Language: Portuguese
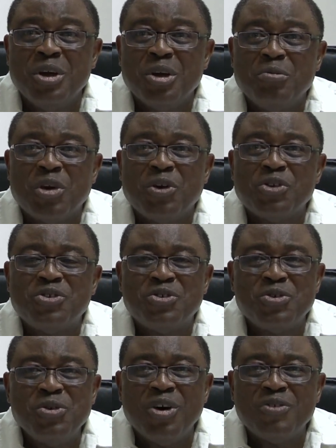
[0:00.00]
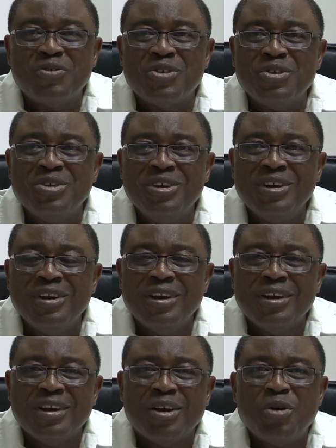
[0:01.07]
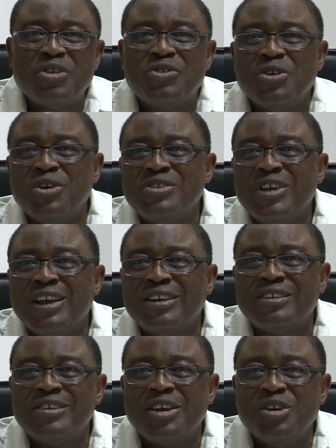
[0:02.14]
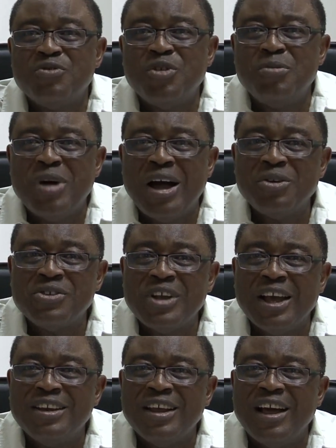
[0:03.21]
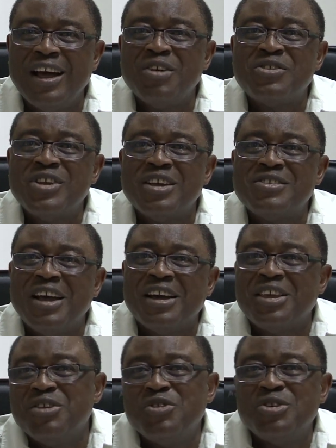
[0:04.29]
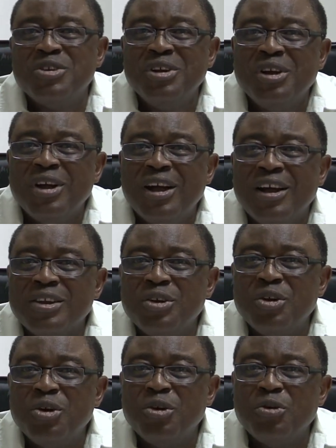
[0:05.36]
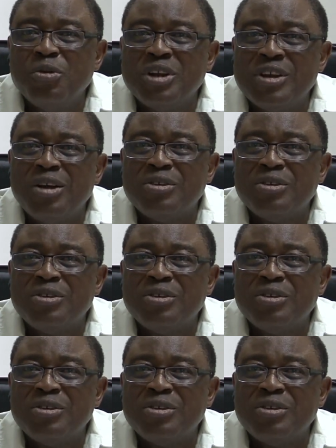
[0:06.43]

Porque muitas vezes as perguntas são tomadas a partir do exterior. As respostas são dadas sem eles responderem às necessidades dos agricultores